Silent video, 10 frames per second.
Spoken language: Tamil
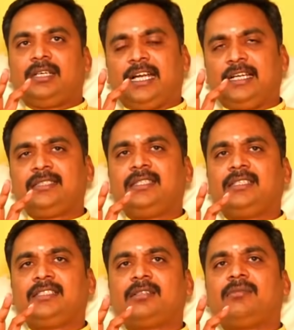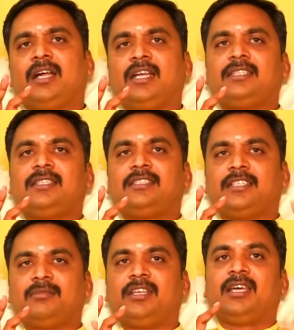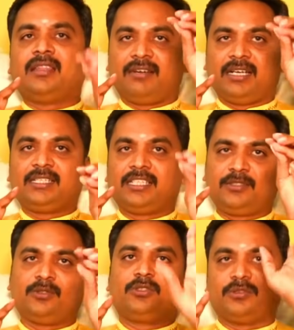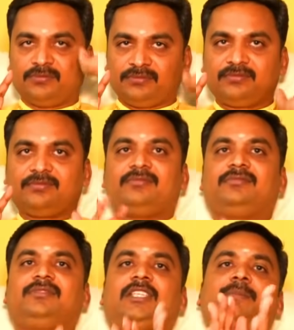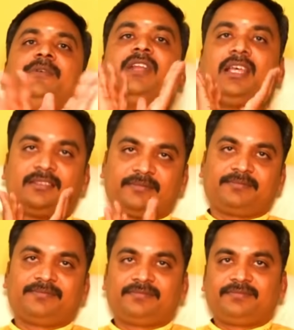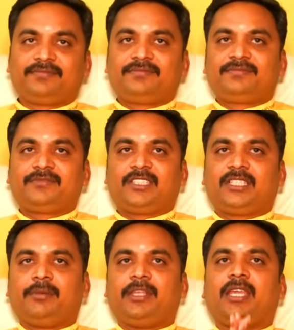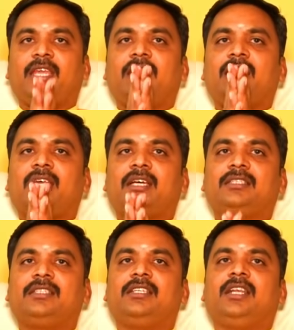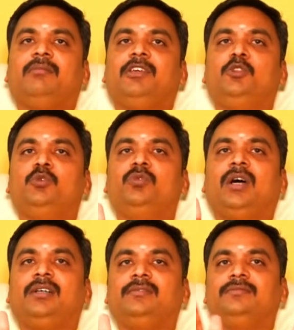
அன்னதரித்திரம் ஆடி தரித்திரம் இல்லாத வாழ்க்கையை கொடுக்கும் தப்பு வராது அப்படியே நகர்ந்துட்டுருக்கலாம் மெதுவாக